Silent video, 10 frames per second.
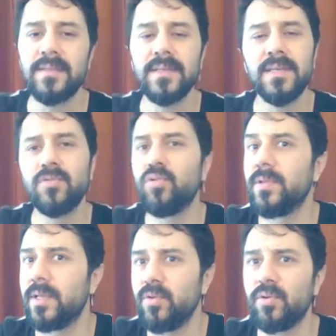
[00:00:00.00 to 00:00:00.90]
Tahtayı
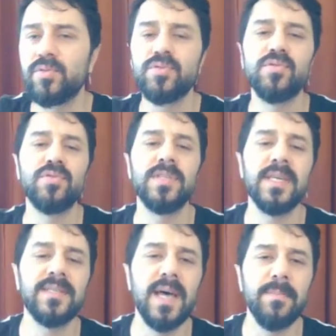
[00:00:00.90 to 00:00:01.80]
kullanıyoruzdur
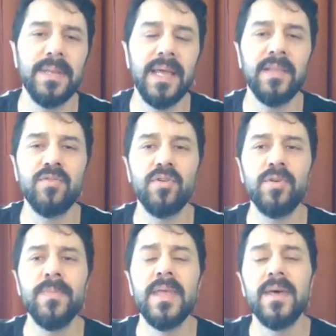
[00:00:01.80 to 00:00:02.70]
diye tahmin ediyorum.